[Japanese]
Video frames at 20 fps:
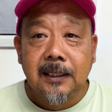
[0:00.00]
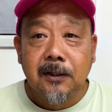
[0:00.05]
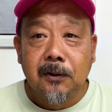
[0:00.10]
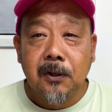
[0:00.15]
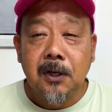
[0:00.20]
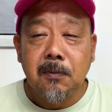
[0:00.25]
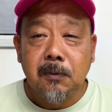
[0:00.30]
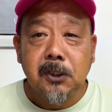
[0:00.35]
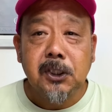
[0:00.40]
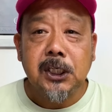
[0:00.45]

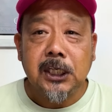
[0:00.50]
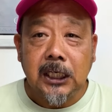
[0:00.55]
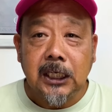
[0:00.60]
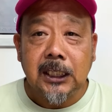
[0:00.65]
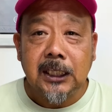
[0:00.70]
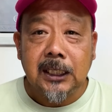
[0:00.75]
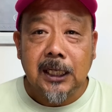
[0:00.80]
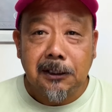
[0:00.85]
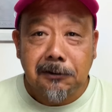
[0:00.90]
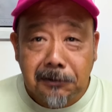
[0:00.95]
俺も好きっ
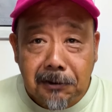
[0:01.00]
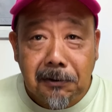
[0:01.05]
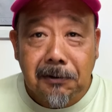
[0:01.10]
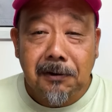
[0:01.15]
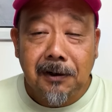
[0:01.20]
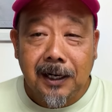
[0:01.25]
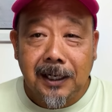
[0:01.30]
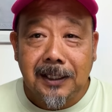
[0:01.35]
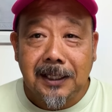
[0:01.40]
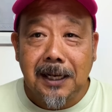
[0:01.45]
ていうところ
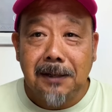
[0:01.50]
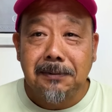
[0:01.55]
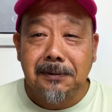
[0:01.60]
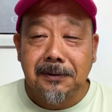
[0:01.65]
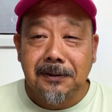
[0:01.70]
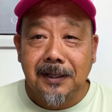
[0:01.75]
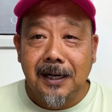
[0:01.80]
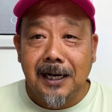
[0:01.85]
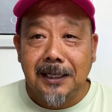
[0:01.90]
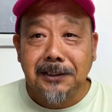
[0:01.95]
が多
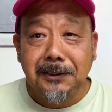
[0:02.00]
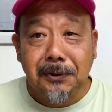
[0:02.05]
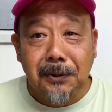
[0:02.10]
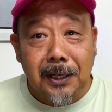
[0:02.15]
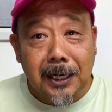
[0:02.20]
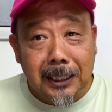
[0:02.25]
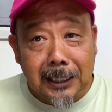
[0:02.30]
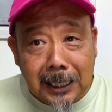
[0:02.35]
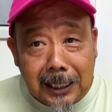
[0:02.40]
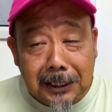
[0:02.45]
分あるの
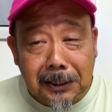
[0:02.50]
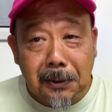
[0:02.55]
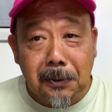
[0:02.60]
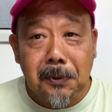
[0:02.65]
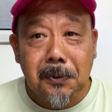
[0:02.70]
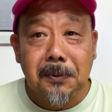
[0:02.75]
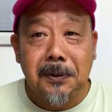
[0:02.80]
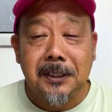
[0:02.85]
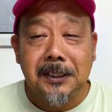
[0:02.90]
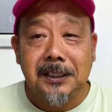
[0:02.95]
かなと
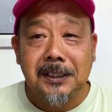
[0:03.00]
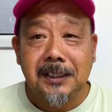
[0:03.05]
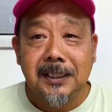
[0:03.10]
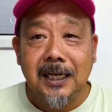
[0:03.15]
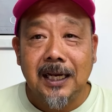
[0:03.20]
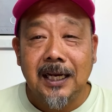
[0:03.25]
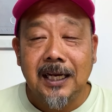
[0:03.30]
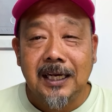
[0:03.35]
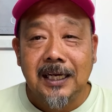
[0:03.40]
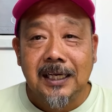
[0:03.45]
思いますん
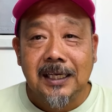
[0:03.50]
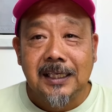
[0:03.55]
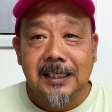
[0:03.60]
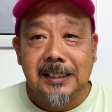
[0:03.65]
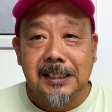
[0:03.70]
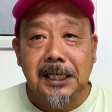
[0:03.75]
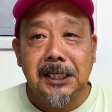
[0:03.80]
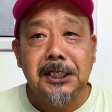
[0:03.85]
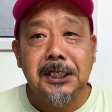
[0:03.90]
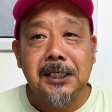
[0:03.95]
で、
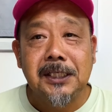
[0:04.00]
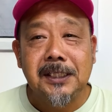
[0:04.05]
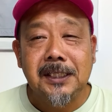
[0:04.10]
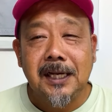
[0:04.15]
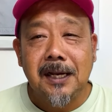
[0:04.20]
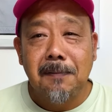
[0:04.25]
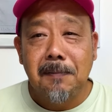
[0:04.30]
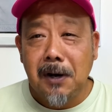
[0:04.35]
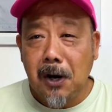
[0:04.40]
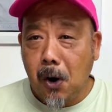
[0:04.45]
ぜひです
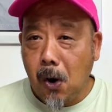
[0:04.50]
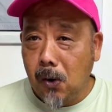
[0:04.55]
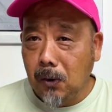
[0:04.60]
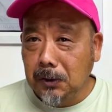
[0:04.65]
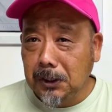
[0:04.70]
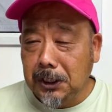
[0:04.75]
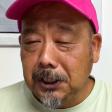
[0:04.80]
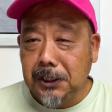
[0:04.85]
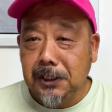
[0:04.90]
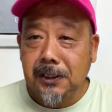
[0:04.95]
ね、
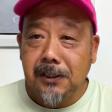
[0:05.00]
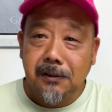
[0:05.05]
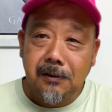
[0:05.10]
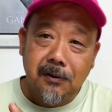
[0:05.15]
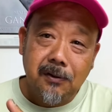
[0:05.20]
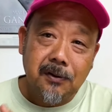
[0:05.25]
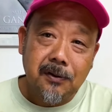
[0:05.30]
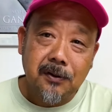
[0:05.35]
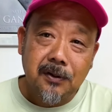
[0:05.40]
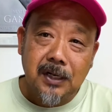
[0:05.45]
本質
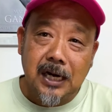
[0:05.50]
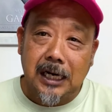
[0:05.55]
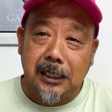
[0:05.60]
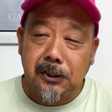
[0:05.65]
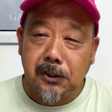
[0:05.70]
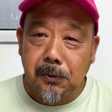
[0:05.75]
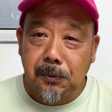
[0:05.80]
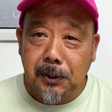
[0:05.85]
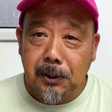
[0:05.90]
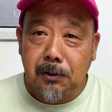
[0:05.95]
と
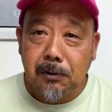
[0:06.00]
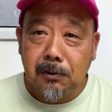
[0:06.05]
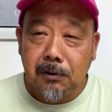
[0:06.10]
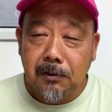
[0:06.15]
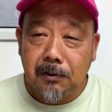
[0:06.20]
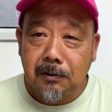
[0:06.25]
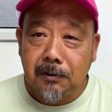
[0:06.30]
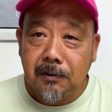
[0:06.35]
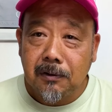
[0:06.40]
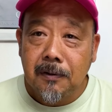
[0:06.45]
遊び
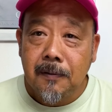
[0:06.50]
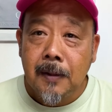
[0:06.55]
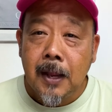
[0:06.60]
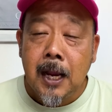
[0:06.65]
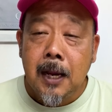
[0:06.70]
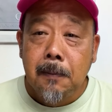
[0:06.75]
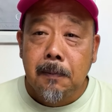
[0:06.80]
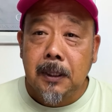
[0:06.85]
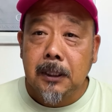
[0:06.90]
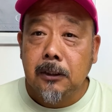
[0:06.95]
心と。
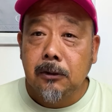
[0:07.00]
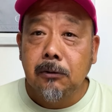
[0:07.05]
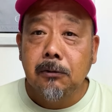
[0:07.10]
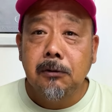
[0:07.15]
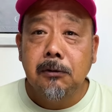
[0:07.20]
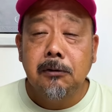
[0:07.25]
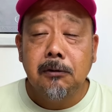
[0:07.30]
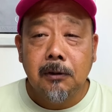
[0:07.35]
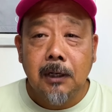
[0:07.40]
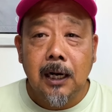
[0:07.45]
まあそう
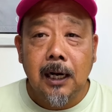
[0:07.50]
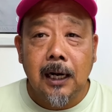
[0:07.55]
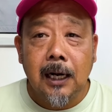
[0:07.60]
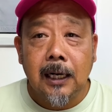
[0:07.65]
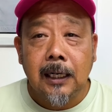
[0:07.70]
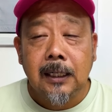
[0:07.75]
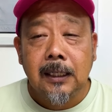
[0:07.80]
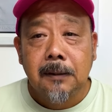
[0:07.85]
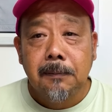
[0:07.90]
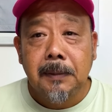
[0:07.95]
いうの
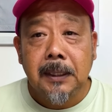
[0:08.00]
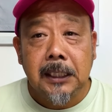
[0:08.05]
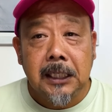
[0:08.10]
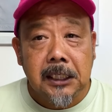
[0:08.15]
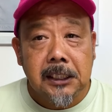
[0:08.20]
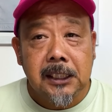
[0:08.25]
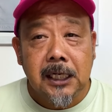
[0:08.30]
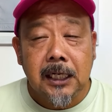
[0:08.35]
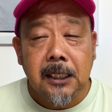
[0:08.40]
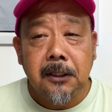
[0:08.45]
が、まあ、
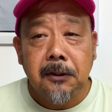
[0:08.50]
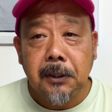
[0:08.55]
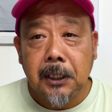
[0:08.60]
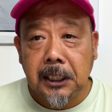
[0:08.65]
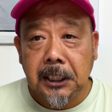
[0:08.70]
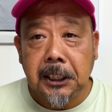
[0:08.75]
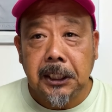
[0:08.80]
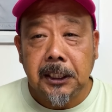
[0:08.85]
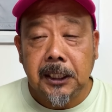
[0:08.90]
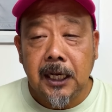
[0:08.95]
デザインと
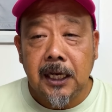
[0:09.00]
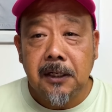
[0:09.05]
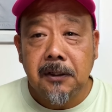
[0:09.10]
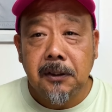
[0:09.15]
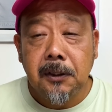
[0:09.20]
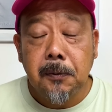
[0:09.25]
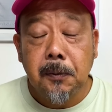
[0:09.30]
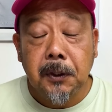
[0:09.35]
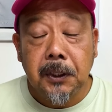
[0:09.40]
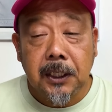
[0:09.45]
かディテール
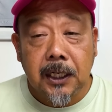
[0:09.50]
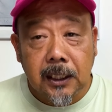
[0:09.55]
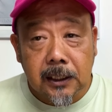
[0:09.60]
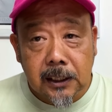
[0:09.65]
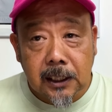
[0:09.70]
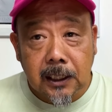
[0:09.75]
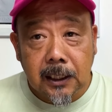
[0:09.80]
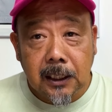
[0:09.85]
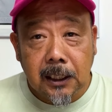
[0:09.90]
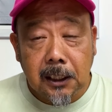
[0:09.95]
にも活か
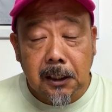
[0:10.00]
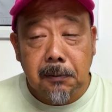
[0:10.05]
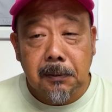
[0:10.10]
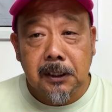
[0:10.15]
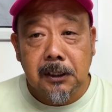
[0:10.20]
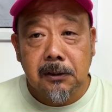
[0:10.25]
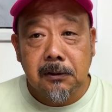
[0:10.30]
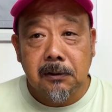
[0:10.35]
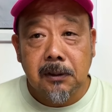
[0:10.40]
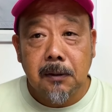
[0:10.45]
されてきま
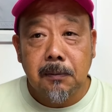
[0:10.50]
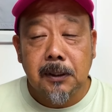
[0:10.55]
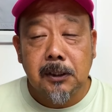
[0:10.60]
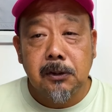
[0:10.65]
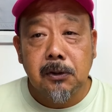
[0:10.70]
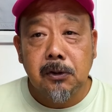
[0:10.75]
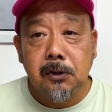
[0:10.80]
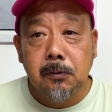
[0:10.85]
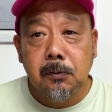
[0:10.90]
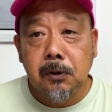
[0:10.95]
すので、まあ
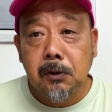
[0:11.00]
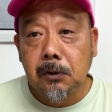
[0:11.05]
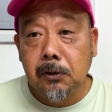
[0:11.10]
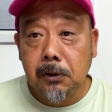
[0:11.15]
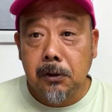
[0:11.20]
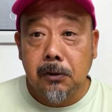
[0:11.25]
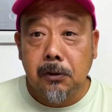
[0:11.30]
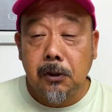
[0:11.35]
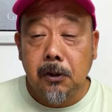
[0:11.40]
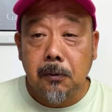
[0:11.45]
そういうもの
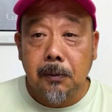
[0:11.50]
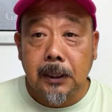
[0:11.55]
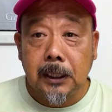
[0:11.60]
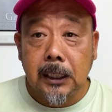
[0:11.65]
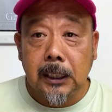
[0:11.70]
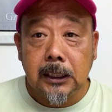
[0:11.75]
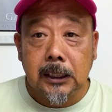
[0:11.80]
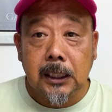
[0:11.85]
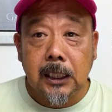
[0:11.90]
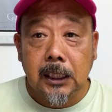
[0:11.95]
づくりをま
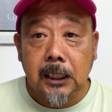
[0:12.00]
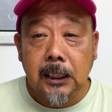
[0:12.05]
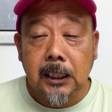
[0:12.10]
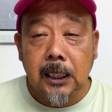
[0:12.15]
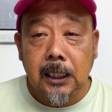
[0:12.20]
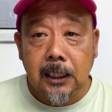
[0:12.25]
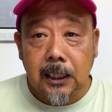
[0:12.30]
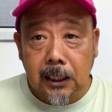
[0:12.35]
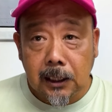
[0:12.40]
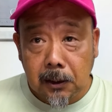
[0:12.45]
たしていき
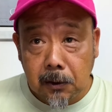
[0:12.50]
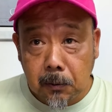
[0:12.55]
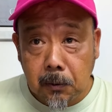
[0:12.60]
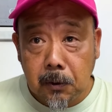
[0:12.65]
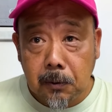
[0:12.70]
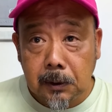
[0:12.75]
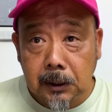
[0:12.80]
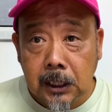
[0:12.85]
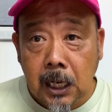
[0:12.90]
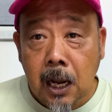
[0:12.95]
たいなと思い
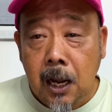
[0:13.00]
ます。